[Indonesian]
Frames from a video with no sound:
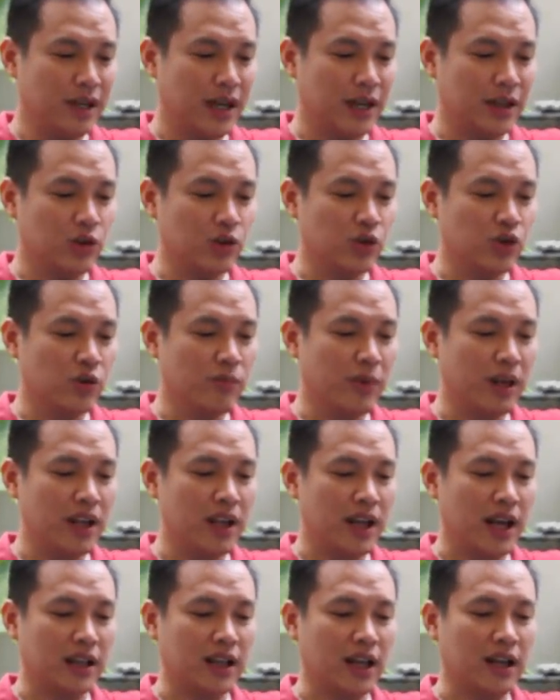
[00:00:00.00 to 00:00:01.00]
Yang ketujuh,
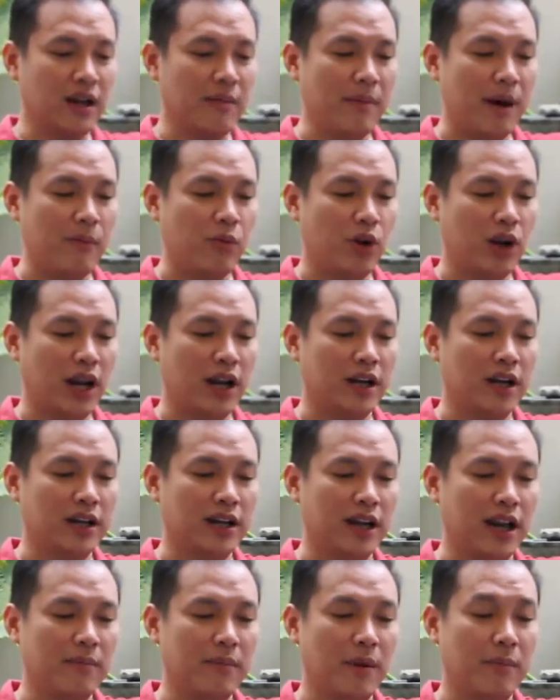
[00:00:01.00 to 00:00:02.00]
meningkatkan kemampuan Anda
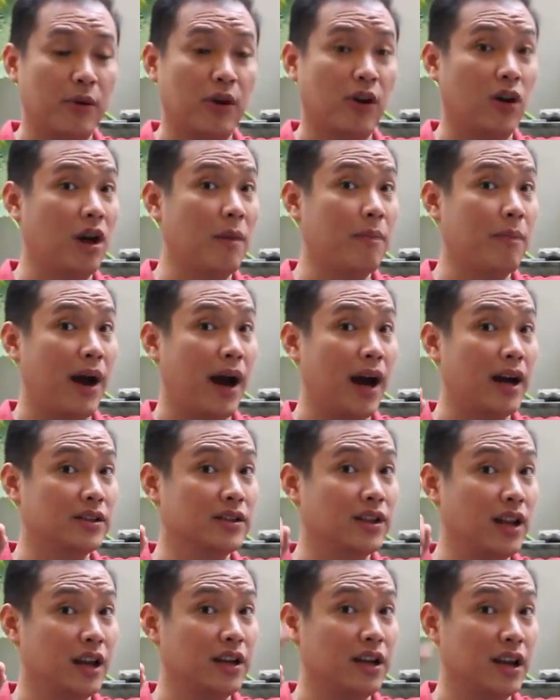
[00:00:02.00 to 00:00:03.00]
dalam memperoleh
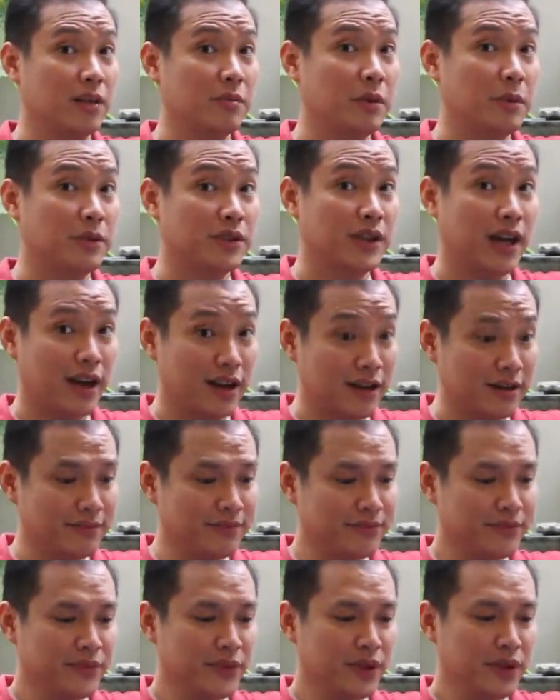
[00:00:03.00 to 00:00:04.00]
penghasilan yang lebih besar.
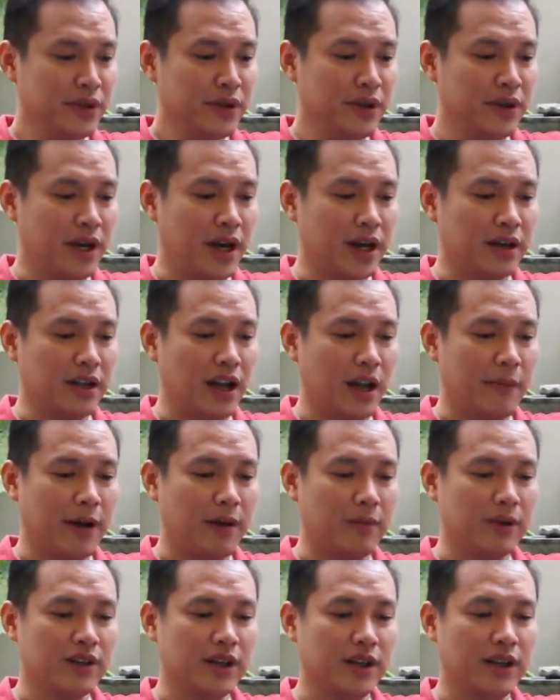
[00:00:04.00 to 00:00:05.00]
Yang
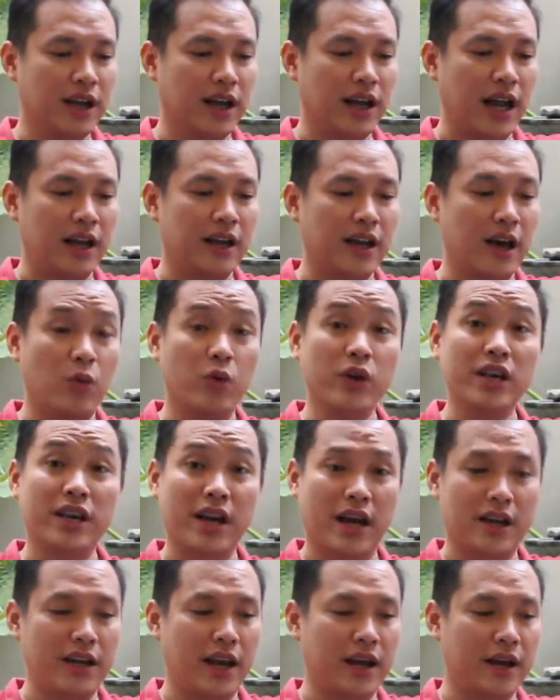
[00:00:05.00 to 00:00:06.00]
kedelapan, menjadikan Anda
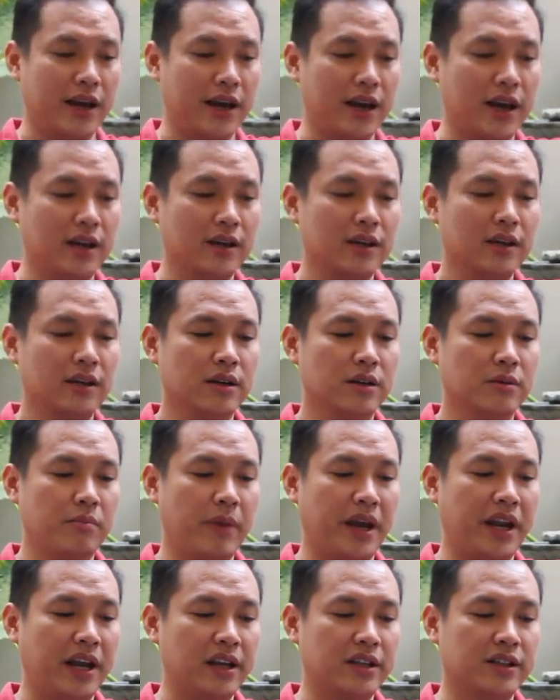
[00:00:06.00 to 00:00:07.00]
wiraniaga,
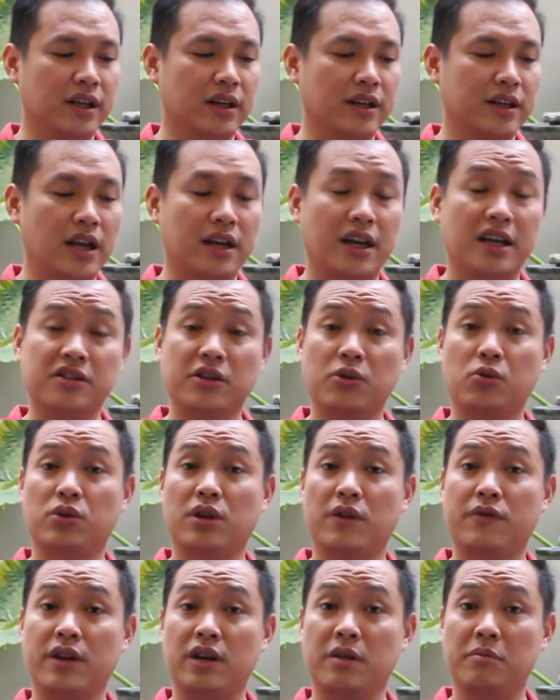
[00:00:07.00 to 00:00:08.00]
manajer dan
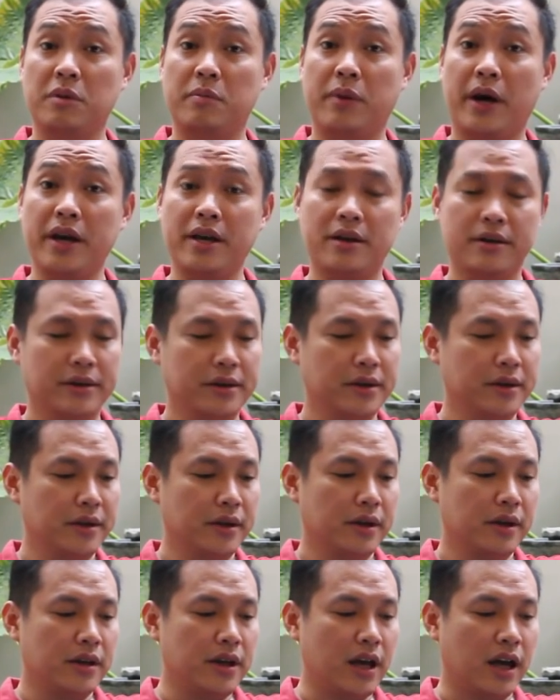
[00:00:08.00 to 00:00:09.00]
eksekutif yang lebih baik.
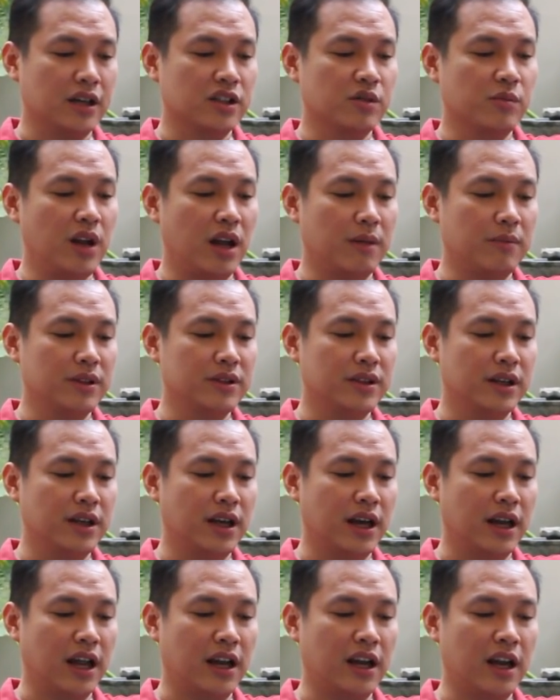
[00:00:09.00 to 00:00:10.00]
Yang kesembilan,
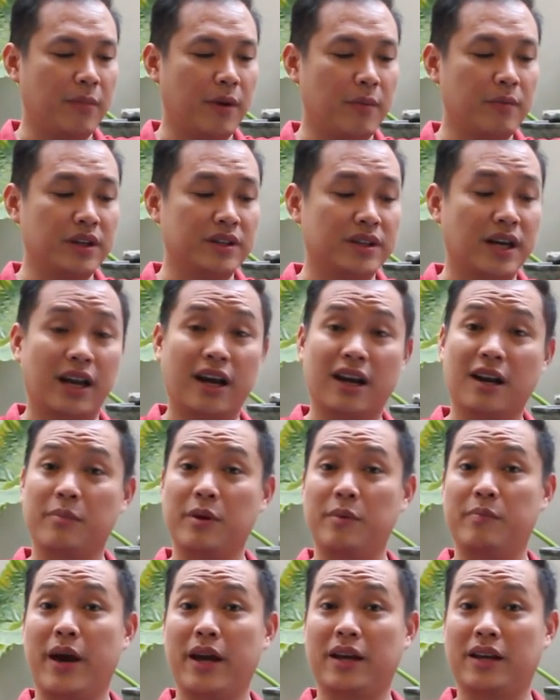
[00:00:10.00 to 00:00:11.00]
menjadikan Anda pembicara yang
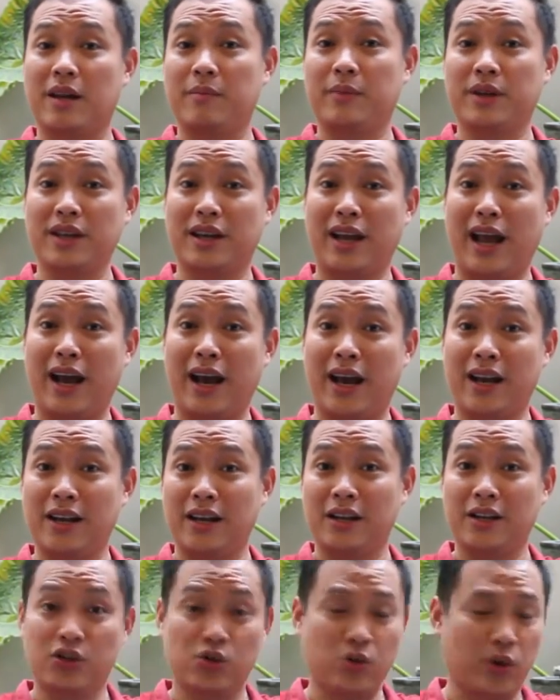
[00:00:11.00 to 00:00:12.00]
lebih baik dan menyenangkan
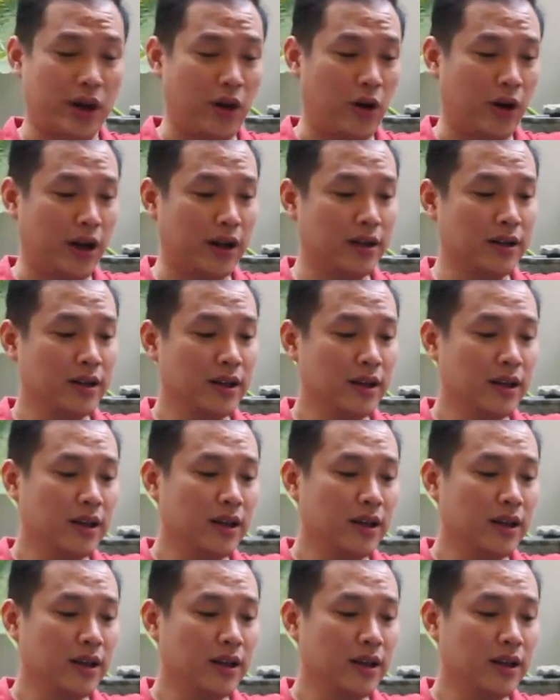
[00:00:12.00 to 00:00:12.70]
dan disukai orang.